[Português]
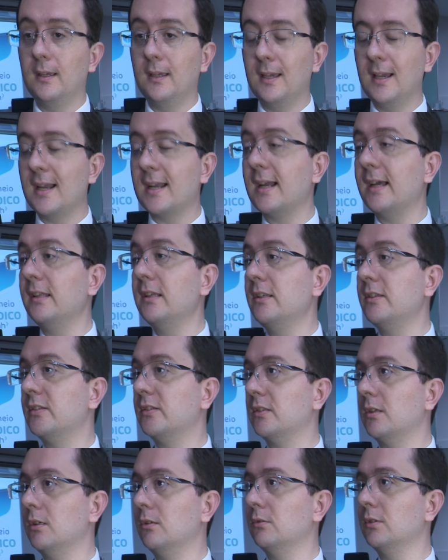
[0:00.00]
É, a cada
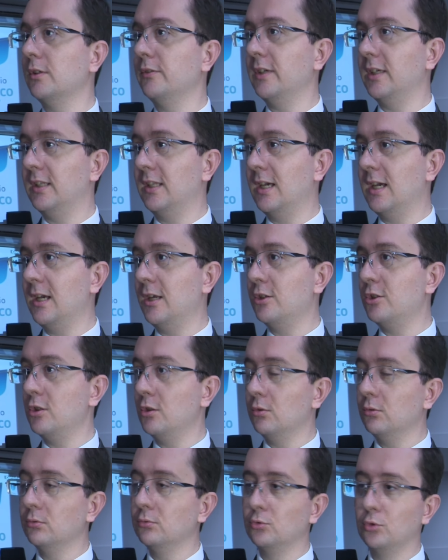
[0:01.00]
edição, na verdade,
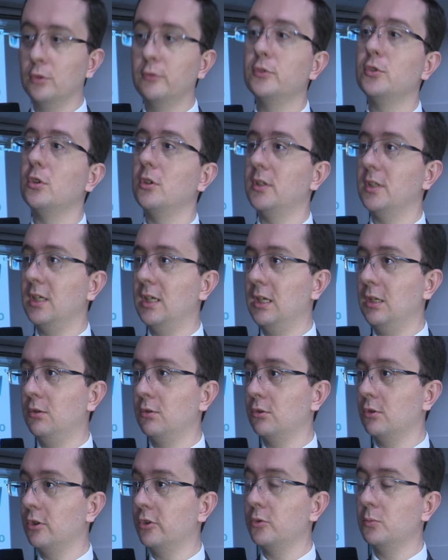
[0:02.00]
é um novo
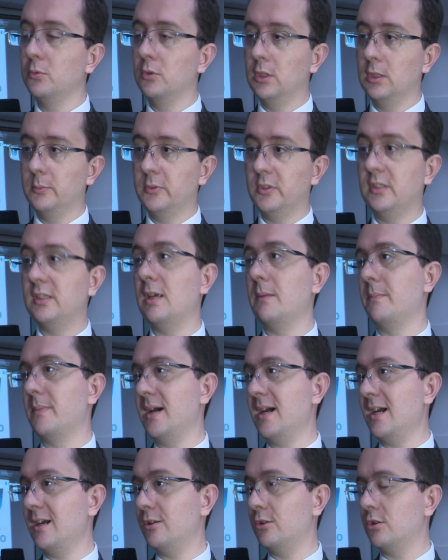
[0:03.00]
torneio, que nós mudamos a
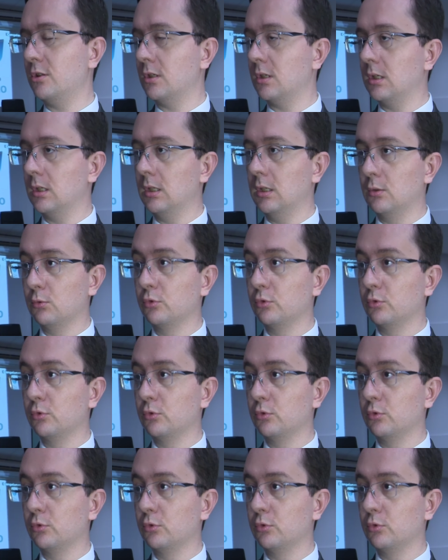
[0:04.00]
temática,